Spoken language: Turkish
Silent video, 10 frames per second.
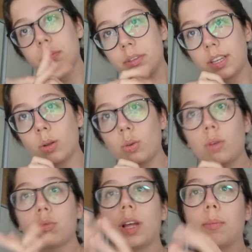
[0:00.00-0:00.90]
bitter
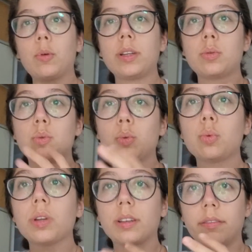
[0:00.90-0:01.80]
oluyor. Bu da böyle
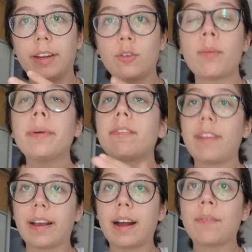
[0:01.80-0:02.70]
sütlü tadı veriyor ama
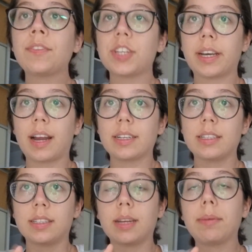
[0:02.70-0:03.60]
vegan,
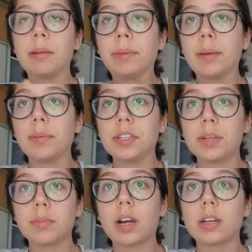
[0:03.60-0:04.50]
şekersiz yine benim
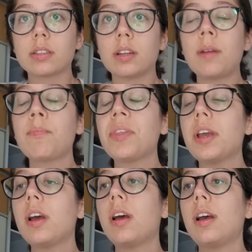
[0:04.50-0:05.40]
yiyebileceğim tarzda.
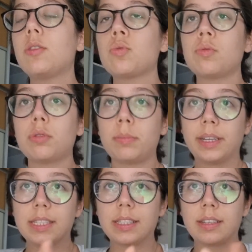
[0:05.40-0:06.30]
Şunu
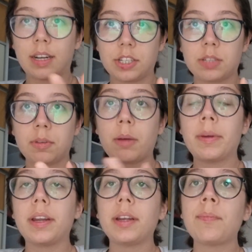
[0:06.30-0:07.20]
söylemek istedim, açtım
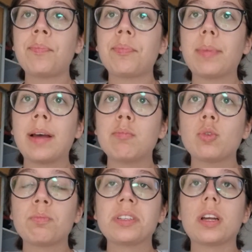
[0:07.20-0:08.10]
kamerayı. Ben
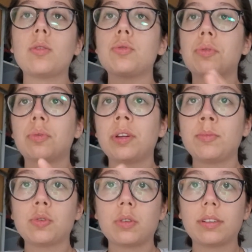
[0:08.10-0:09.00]
bugün mesela 3-4
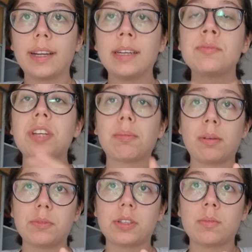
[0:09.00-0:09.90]
dilim çikolata yedim.
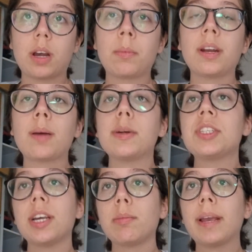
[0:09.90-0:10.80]
Çekmemiştim kamerayı ama
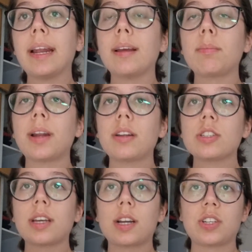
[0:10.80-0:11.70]
çekmeyerek
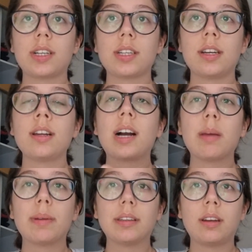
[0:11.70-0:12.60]
birazcık gerçekçiliğini
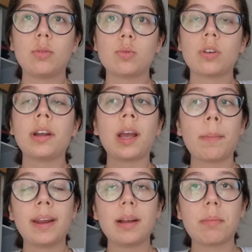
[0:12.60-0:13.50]
kaybettiğini düşünerek
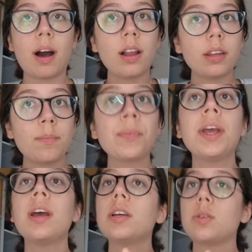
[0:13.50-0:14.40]
hemen elime aldım.
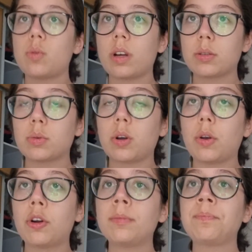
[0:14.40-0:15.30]
Şu an
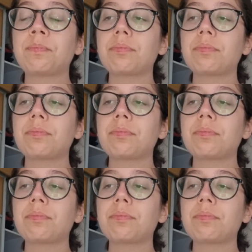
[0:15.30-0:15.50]
söylüyorum